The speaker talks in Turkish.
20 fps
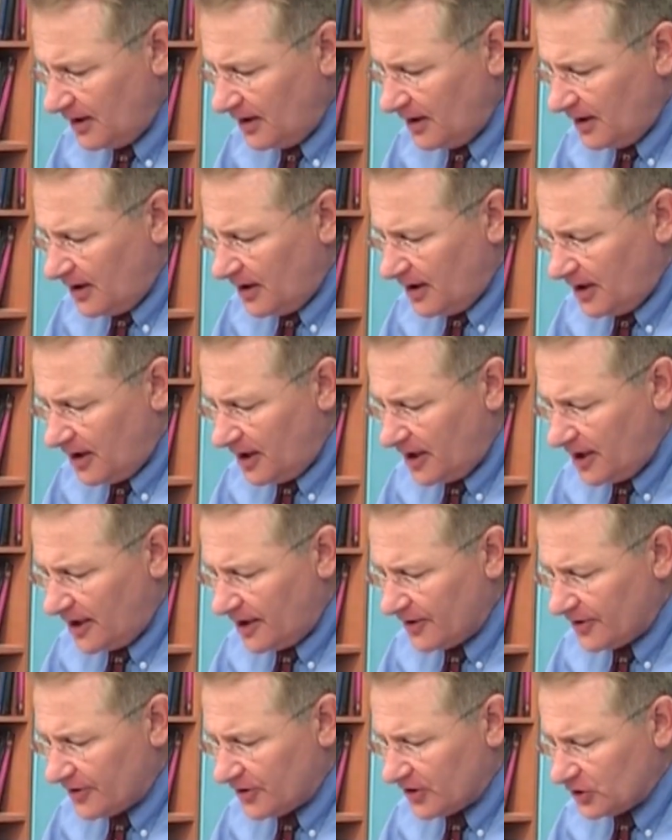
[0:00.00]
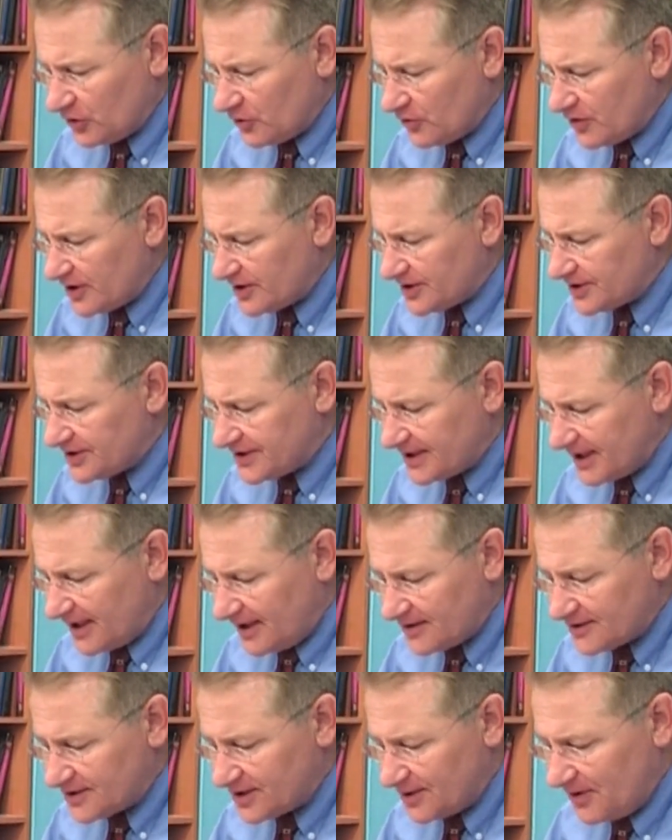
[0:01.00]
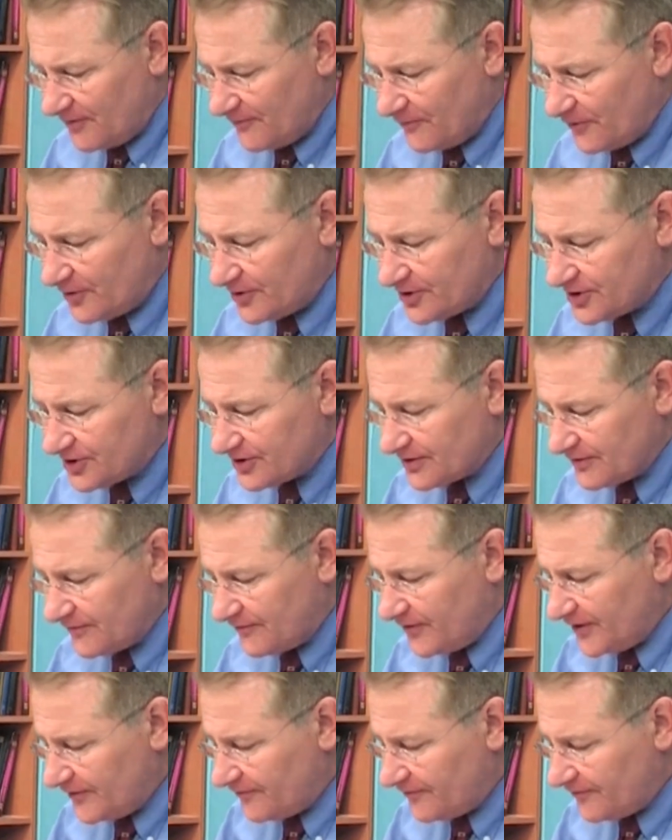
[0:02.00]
Rab 15. Uh, ayette İlyas'a dedi ki,